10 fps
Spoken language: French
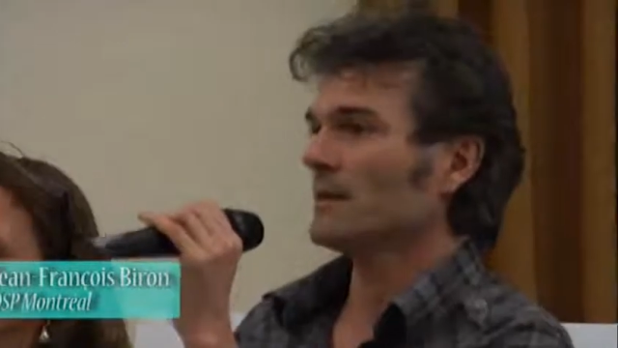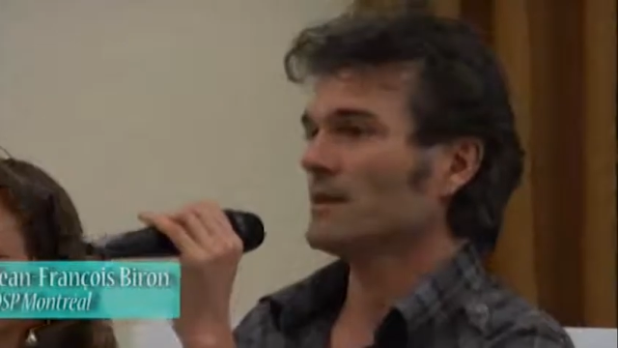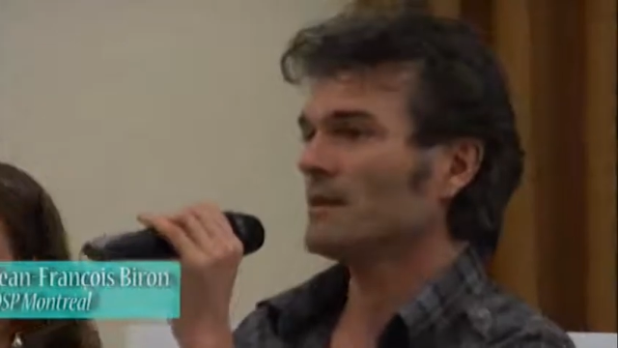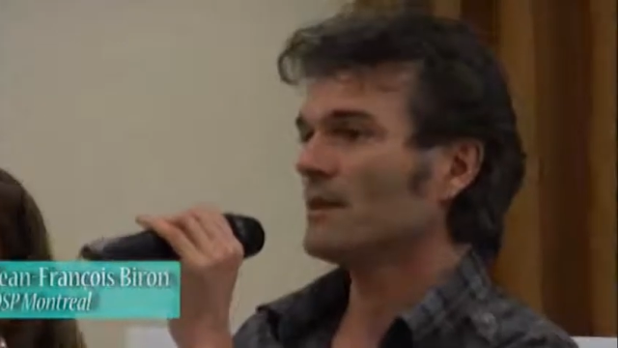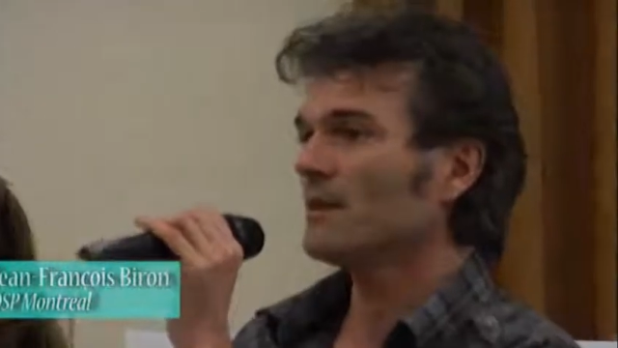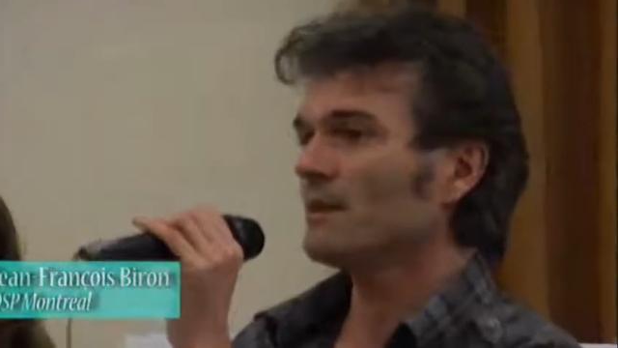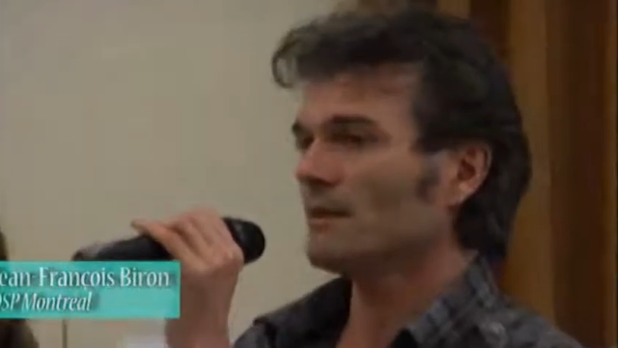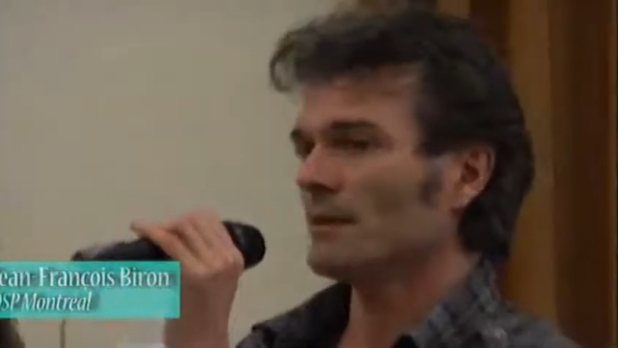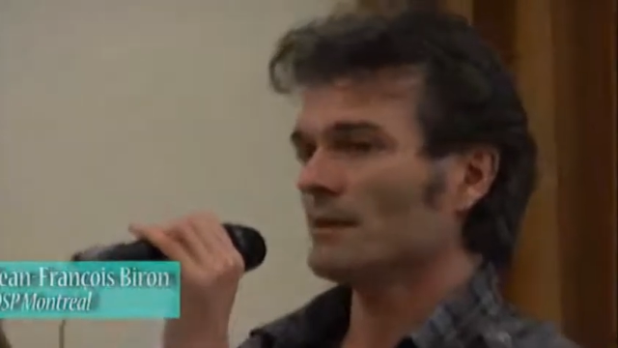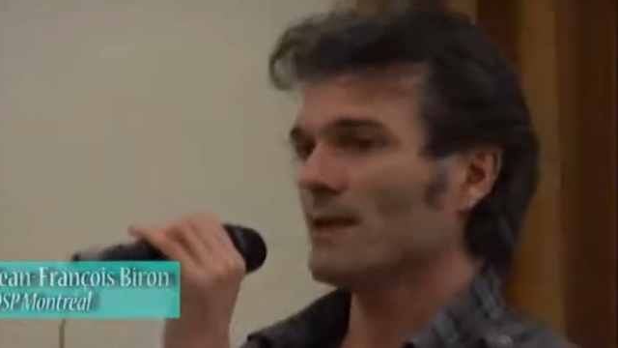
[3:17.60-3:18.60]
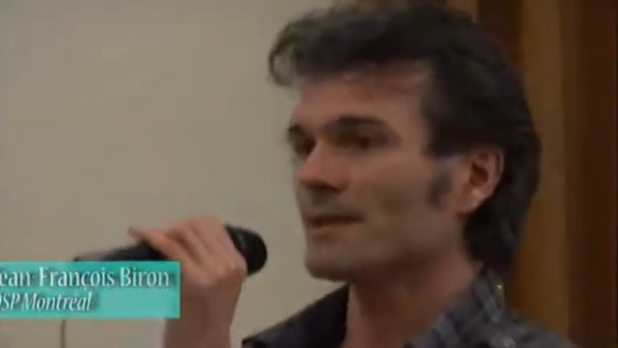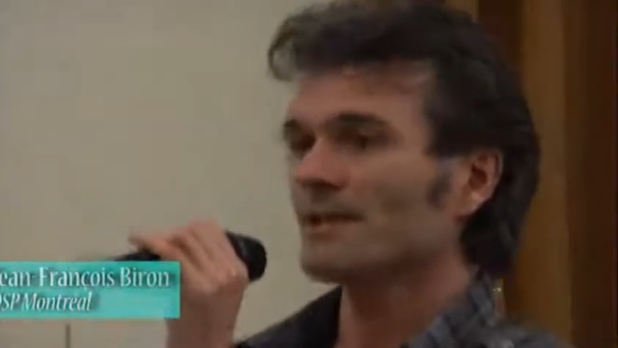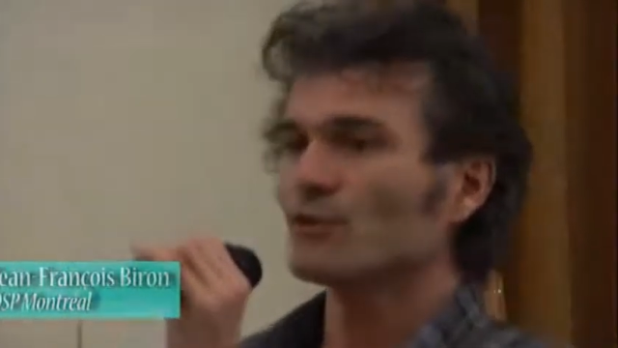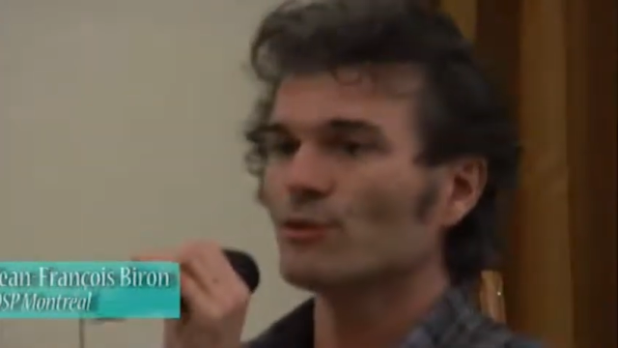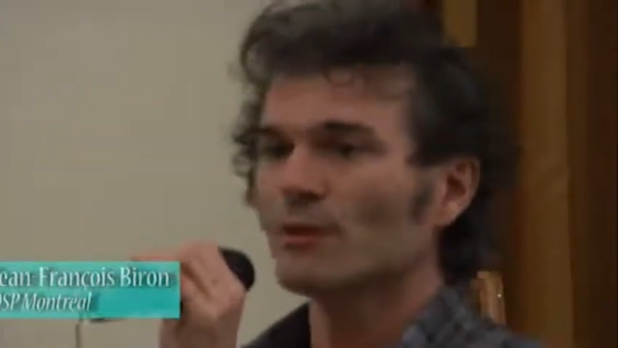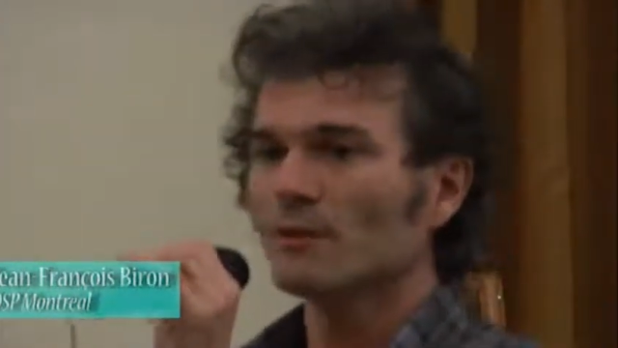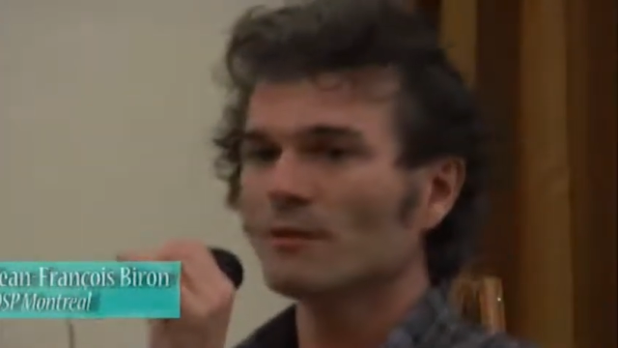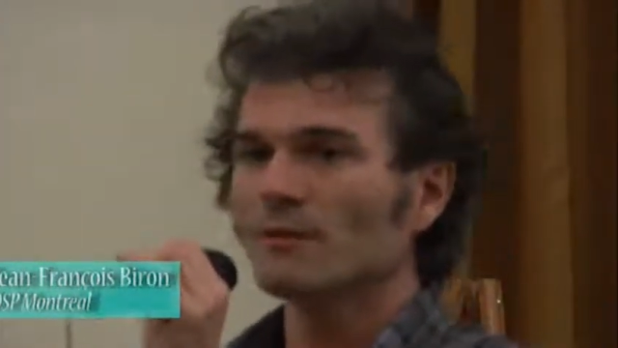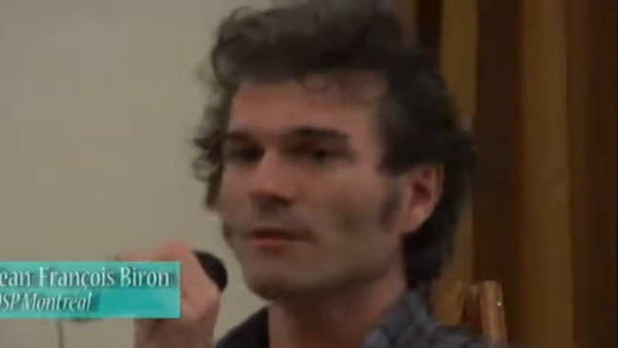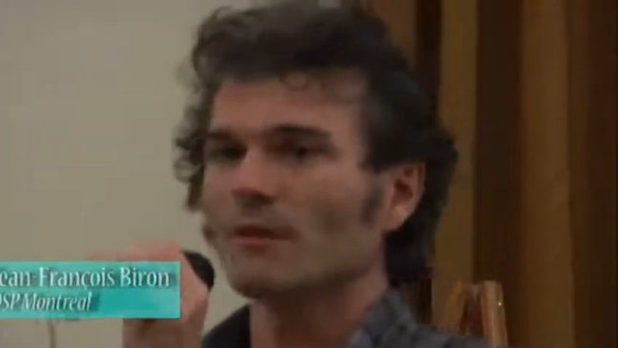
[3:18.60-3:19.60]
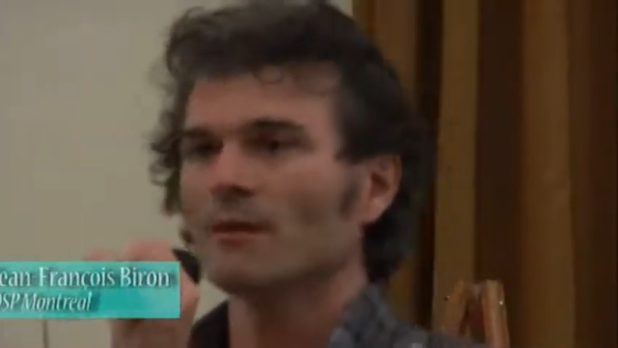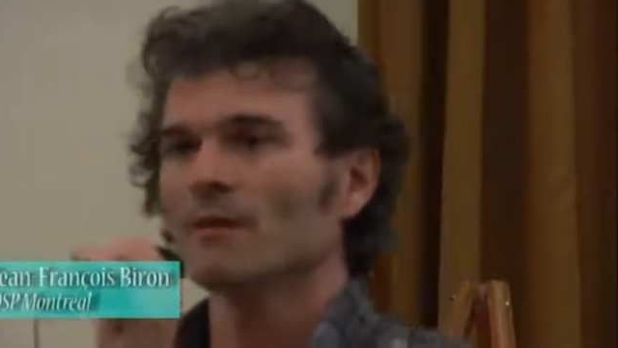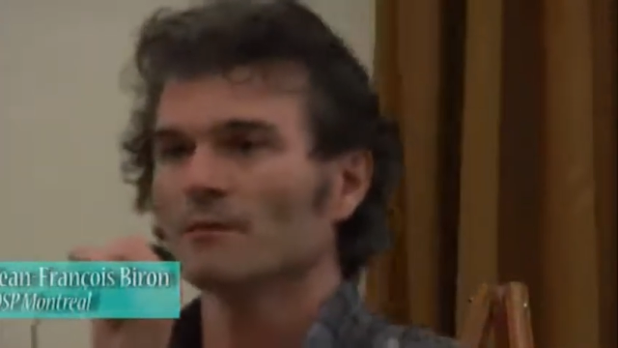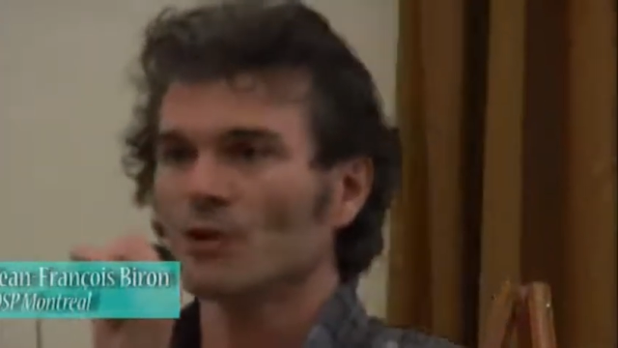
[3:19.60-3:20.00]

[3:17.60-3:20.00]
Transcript: il y a euh, dans ces jeux-là euh,